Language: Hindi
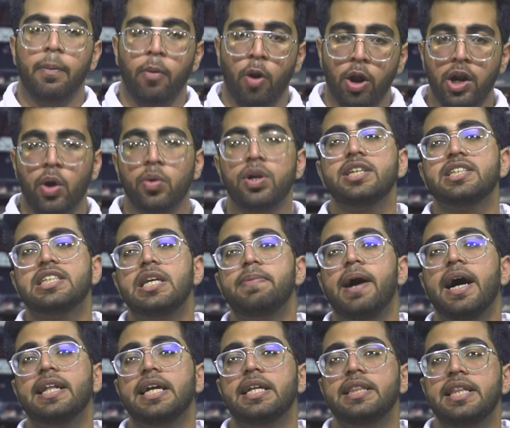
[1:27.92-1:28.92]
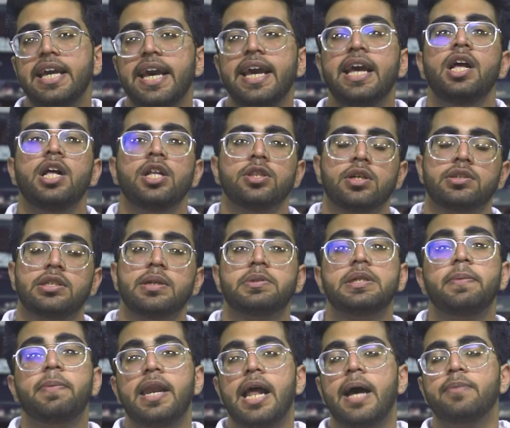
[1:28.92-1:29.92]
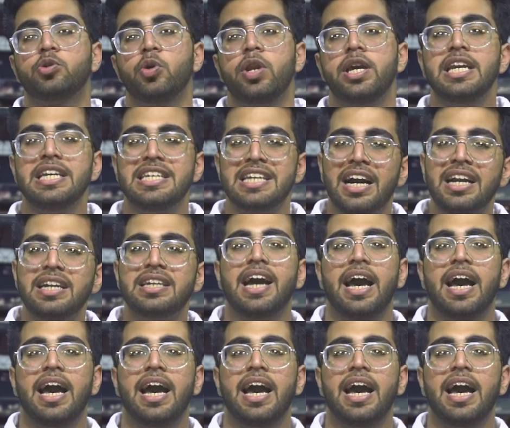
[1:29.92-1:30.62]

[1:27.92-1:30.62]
अब ऑलराउंडर्स की बात आती है तो सबसे पहले आप चुनेंगे यंग